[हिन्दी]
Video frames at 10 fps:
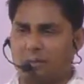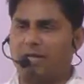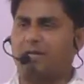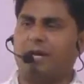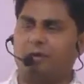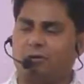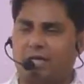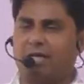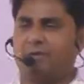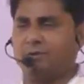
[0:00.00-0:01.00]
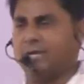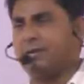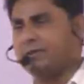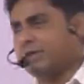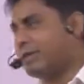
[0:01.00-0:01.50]
पढ़ते भी आ रहे हो उसका नियम उसका
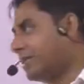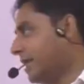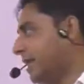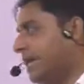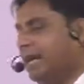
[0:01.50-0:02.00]
नियम उसका किसके